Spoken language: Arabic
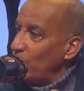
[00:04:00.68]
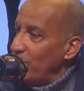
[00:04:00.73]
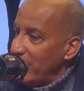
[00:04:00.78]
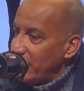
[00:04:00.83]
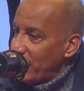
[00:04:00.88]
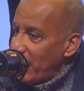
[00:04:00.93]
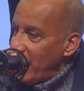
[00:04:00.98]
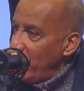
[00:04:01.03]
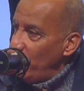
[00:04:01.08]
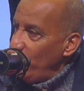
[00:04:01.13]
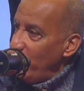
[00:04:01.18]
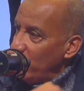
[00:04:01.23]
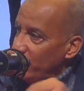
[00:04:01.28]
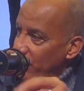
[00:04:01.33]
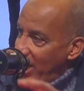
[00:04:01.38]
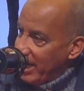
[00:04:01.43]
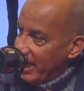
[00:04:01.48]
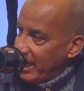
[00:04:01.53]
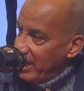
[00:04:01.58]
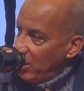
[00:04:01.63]
كنكون نهضر انا
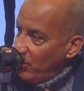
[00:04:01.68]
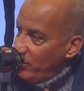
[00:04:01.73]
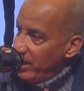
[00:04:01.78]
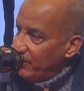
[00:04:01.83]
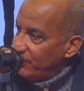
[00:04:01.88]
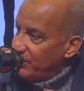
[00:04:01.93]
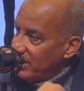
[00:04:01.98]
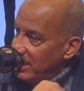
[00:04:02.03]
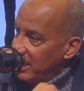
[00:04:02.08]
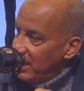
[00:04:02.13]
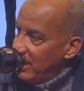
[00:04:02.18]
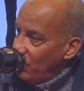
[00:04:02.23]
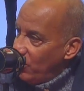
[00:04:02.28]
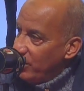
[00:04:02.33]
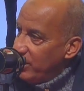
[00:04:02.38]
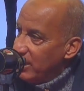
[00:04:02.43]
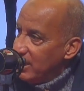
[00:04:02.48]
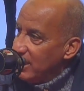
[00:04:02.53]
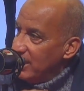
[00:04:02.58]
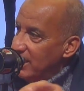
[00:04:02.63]
وياه ونضحك انا وياه في
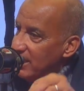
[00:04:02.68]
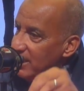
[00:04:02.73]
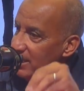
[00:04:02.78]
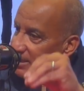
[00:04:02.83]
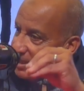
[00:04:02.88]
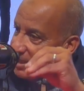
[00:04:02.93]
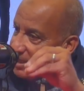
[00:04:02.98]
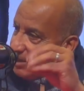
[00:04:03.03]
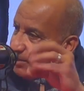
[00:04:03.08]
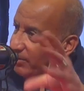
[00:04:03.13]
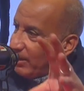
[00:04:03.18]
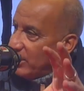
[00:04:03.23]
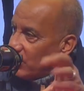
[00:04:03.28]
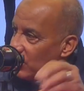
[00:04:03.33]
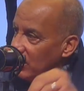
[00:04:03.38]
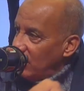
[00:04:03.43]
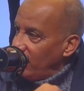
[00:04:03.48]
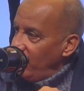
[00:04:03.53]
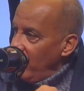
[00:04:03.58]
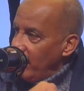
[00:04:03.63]
التليفون تنبقى
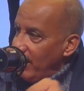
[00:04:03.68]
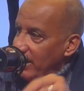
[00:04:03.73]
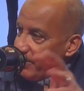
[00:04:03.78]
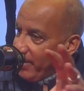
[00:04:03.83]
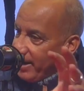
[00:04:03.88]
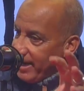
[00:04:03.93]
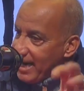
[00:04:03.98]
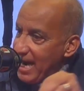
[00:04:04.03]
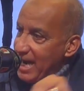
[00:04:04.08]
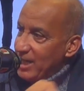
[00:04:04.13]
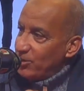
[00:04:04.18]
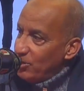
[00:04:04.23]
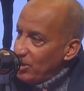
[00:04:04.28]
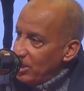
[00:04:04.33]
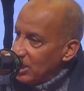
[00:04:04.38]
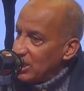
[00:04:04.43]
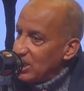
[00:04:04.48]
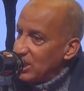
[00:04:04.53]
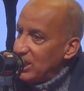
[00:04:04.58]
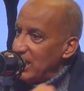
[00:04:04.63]
نشد فيه بعض
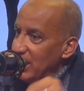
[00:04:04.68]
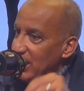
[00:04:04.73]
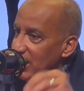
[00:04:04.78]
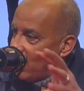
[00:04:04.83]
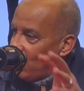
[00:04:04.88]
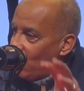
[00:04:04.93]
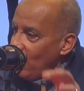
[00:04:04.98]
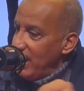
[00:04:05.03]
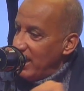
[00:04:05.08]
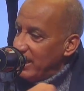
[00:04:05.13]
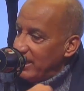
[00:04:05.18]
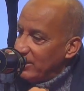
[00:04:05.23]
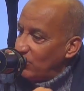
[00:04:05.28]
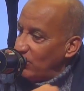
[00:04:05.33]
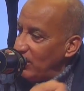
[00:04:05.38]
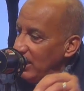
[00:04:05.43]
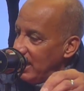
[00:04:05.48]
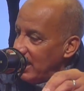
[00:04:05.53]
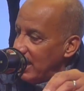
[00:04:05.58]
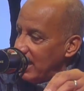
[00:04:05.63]
المرات وداك الشيء تيقول لي
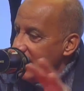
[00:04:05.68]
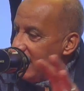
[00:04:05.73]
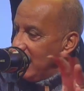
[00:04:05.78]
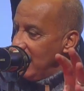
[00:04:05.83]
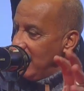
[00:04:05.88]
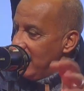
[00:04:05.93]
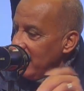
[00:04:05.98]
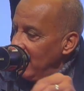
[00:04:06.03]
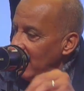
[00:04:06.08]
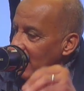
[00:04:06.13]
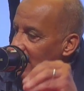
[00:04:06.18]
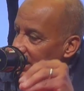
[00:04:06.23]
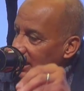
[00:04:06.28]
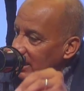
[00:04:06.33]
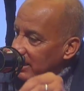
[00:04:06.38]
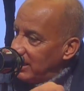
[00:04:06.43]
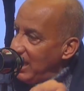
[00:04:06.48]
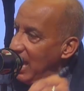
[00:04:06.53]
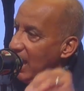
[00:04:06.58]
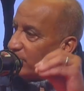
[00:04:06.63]
نقول لي راه
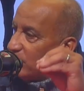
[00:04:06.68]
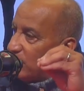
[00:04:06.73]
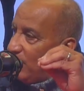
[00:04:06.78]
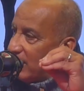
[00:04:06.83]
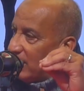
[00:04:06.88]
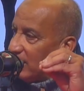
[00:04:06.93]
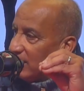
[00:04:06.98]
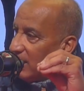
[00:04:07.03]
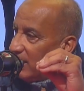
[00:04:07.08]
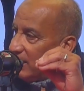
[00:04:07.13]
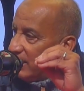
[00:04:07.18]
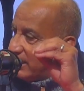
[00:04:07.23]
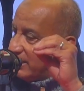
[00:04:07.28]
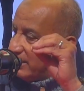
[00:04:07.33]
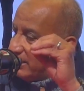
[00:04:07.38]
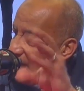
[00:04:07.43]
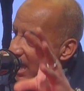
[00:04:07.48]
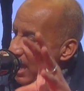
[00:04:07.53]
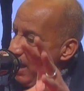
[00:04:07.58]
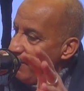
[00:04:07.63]
آه، خدام تبارك الله
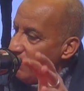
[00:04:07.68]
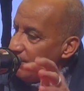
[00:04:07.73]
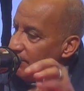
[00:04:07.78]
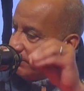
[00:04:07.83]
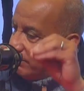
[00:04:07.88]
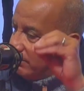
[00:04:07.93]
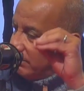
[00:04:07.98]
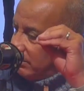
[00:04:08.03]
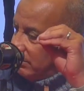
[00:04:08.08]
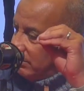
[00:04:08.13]
خدام